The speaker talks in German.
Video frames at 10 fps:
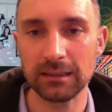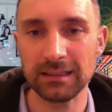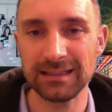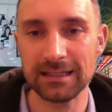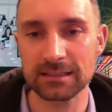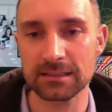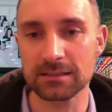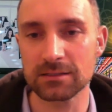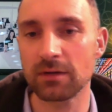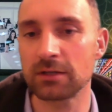nächsten
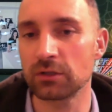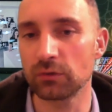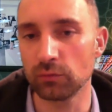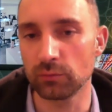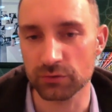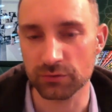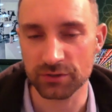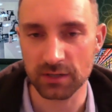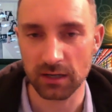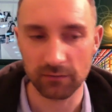Stretching-Übung
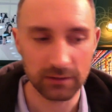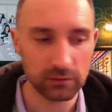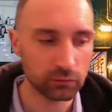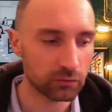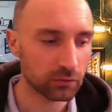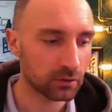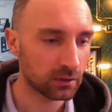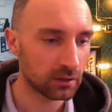sozusagen. Wenn du